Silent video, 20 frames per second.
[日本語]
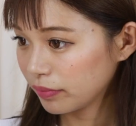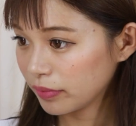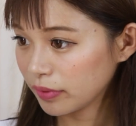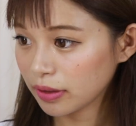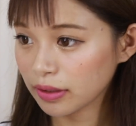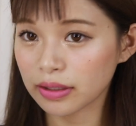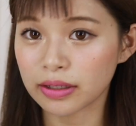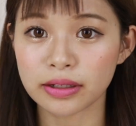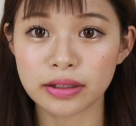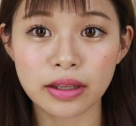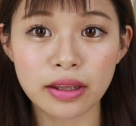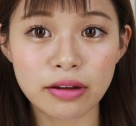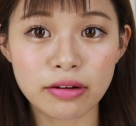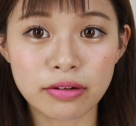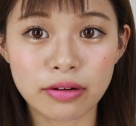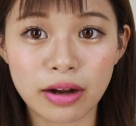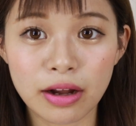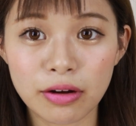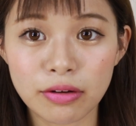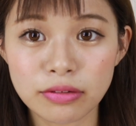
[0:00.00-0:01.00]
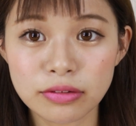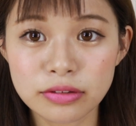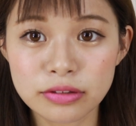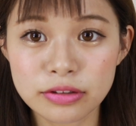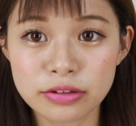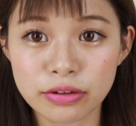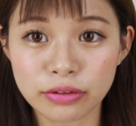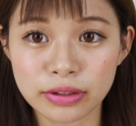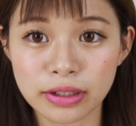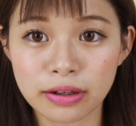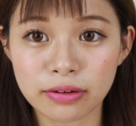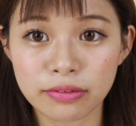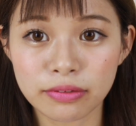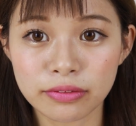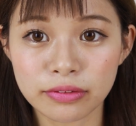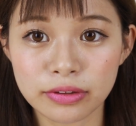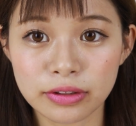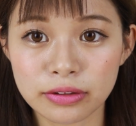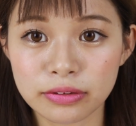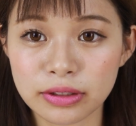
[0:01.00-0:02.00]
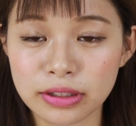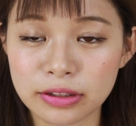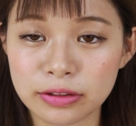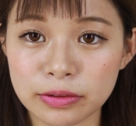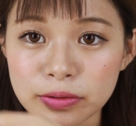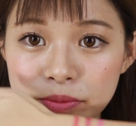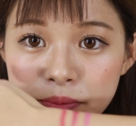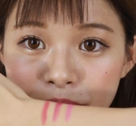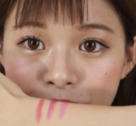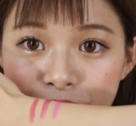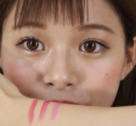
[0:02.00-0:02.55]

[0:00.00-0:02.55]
なんか結構青浮くような、この色と。